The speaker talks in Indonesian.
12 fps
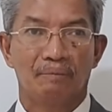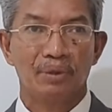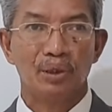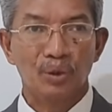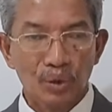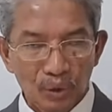
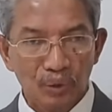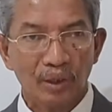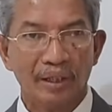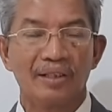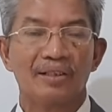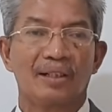menurut
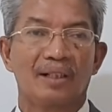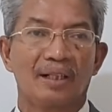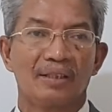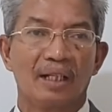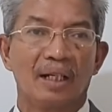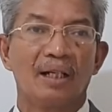
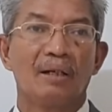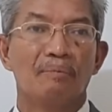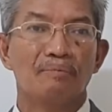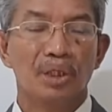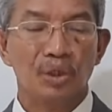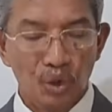rencananya,
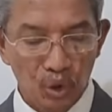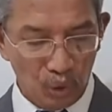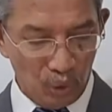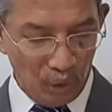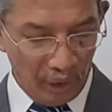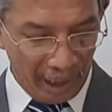
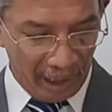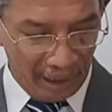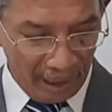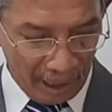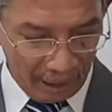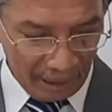menurut
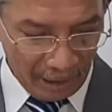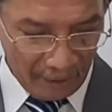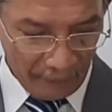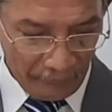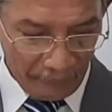kehendaknya.